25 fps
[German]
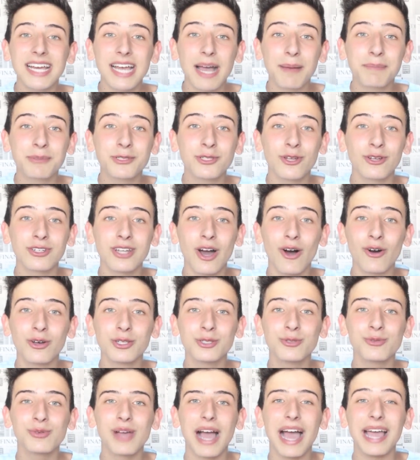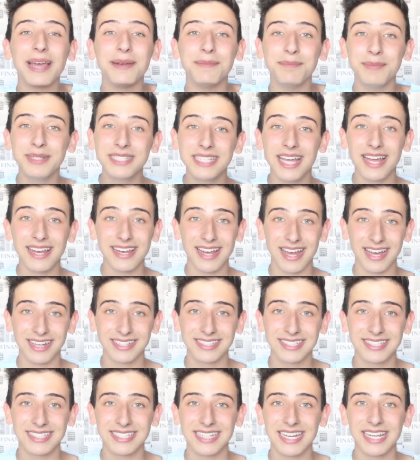gab es dort auch sogar einen
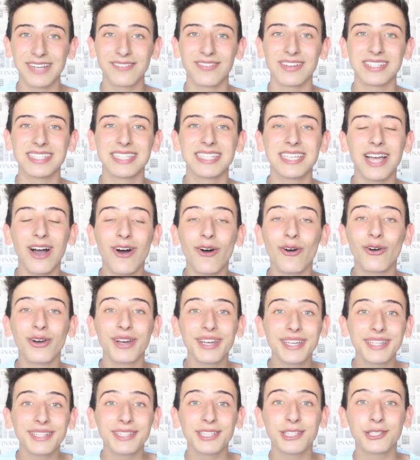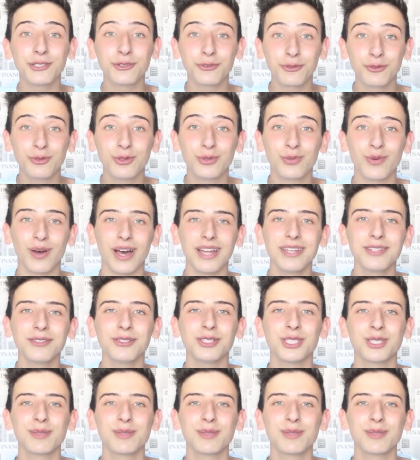Mitternachtssnack, was ich auch richtig gut fand.